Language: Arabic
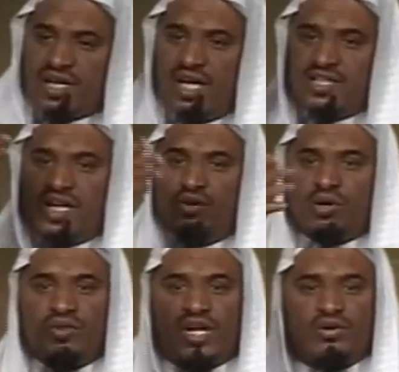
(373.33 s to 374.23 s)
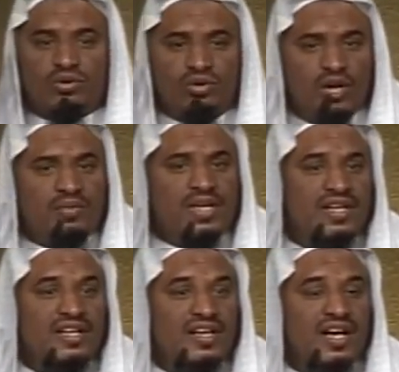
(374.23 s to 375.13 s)
أسأل الله يجعله روضة له قول أمين
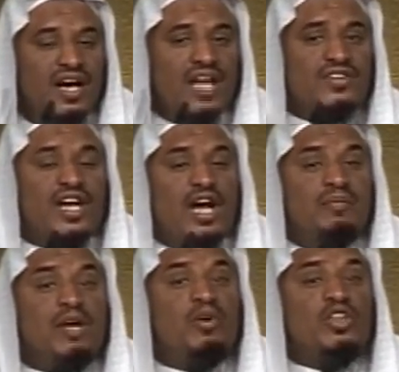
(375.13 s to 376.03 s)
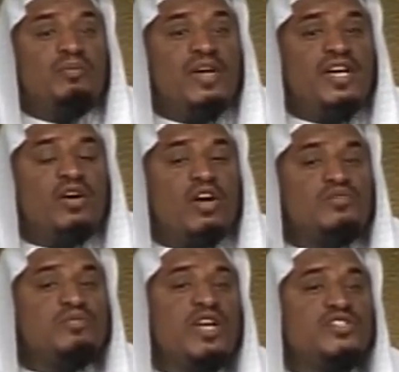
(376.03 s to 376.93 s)
اذكر عام 84 او
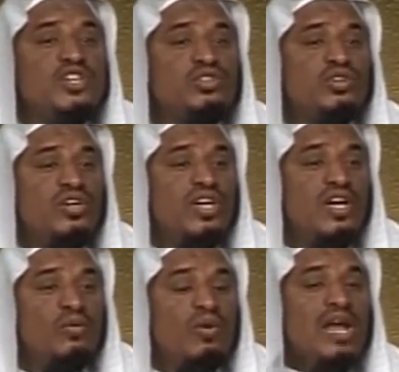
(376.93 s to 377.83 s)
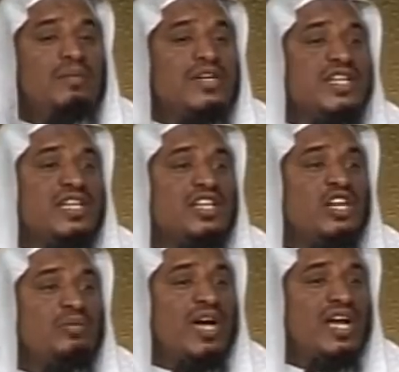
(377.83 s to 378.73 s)
85 زرته والله ما صدقت
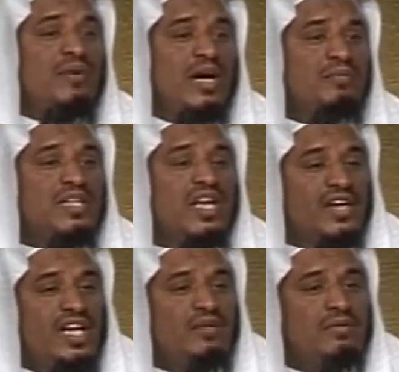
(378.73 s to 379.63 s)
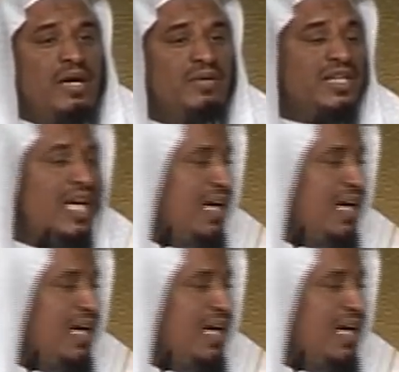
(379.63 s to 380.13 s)
يوم قال لي محمد لان رحيم محمد